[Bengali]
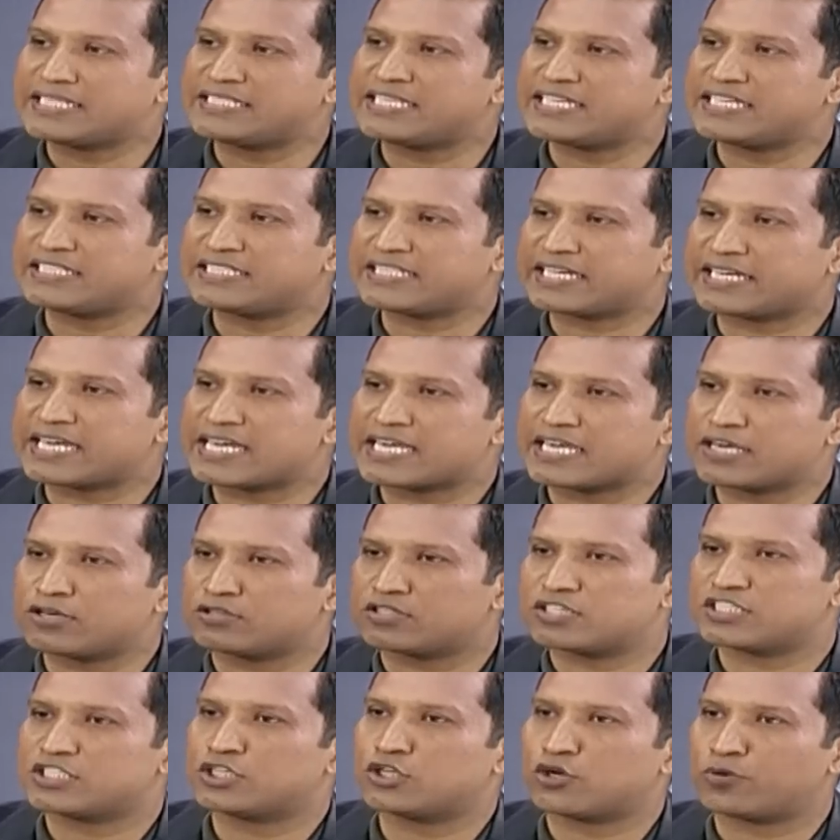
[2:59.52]
এই জিনিসটাকে কি
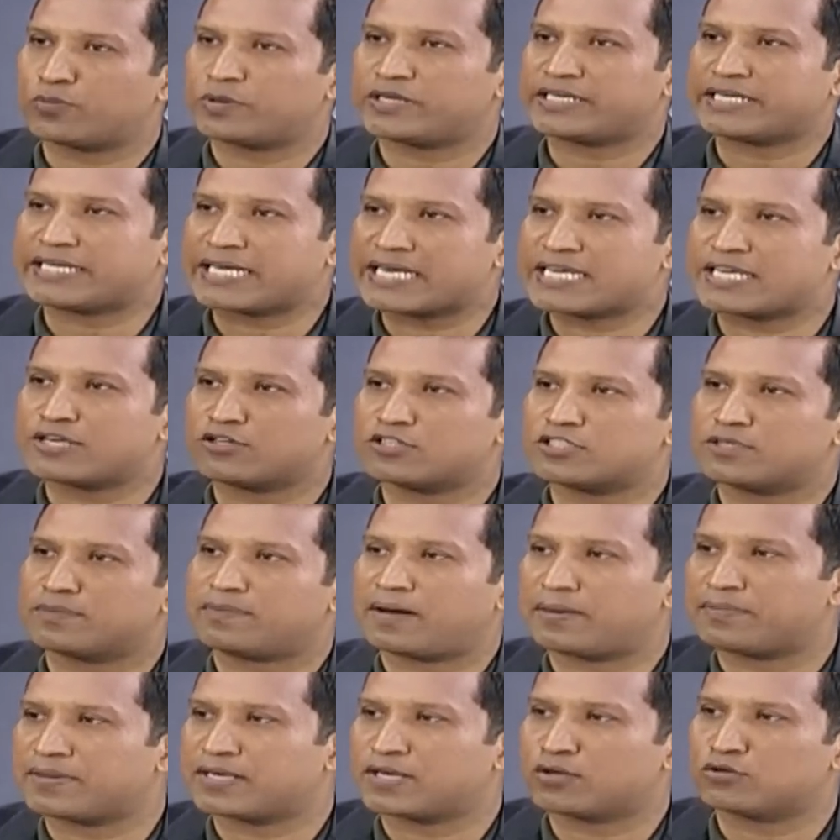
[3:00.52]
হচ্ছে শিরোপাটাকে কি হচ্ছে
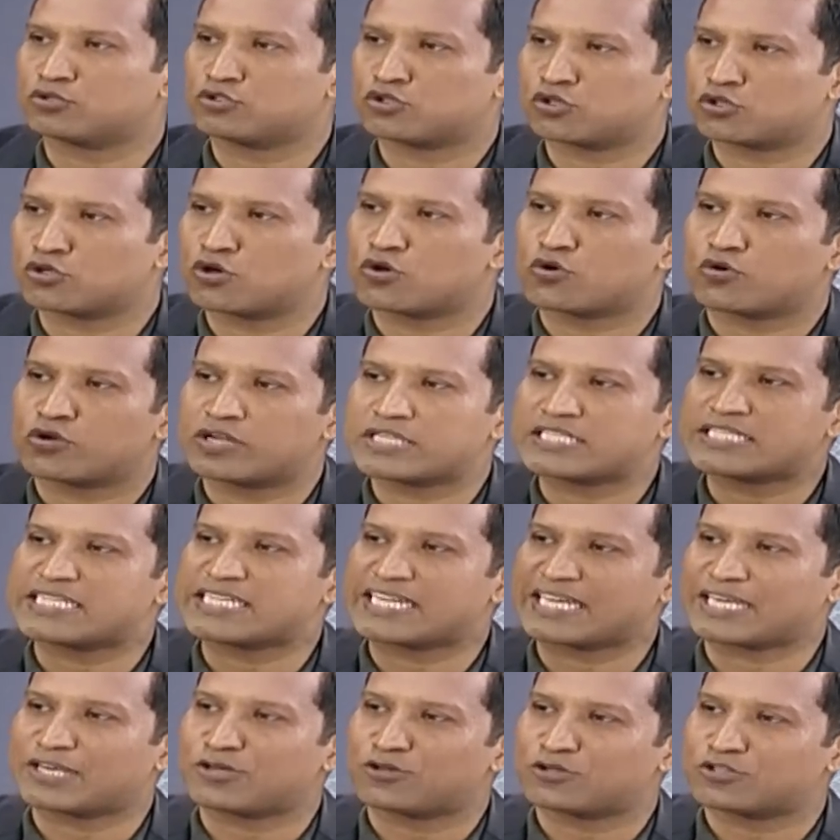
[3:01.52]
ভাবিকে উৎসর্গ করেছেন
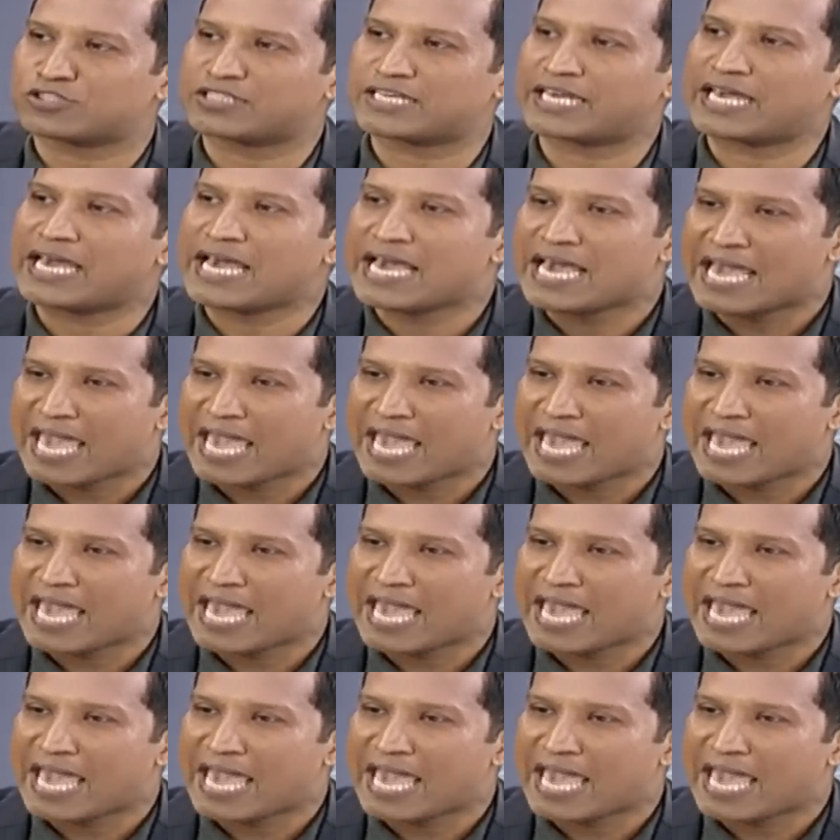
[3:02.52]
নাকি হচ্ছে